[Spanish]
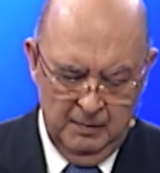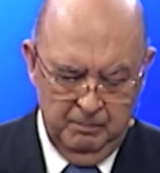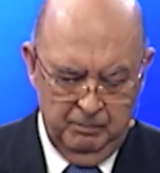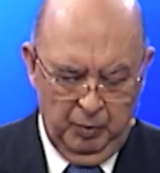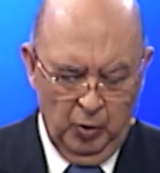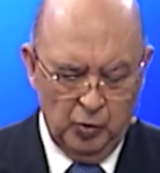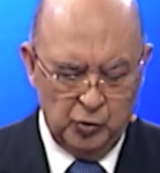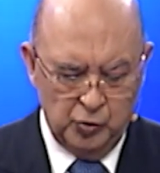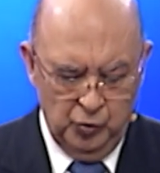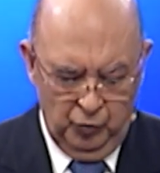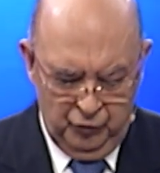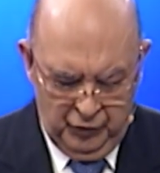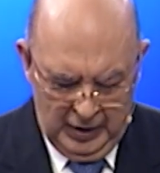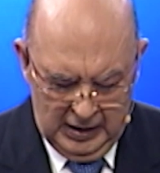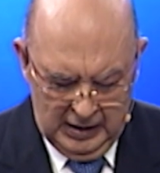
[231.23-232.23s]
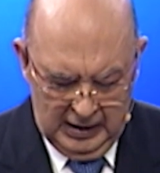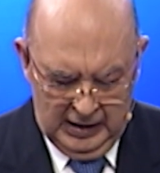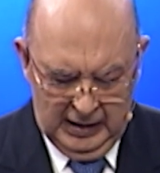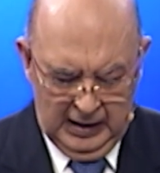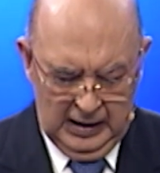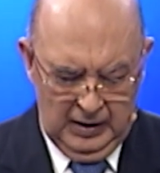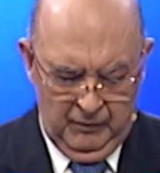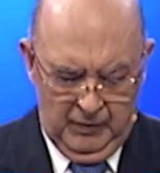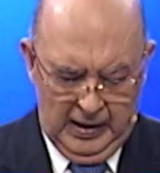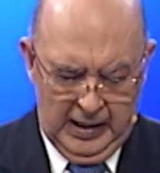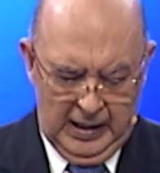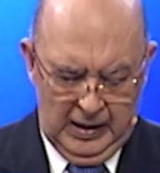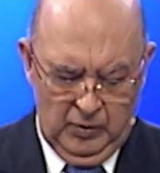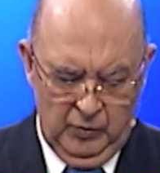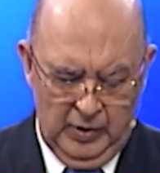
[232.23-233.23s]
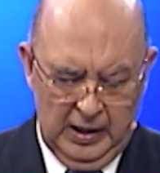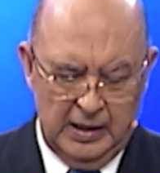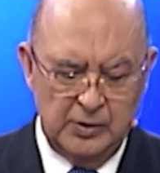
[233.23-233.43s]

por su fe en el Evangelio de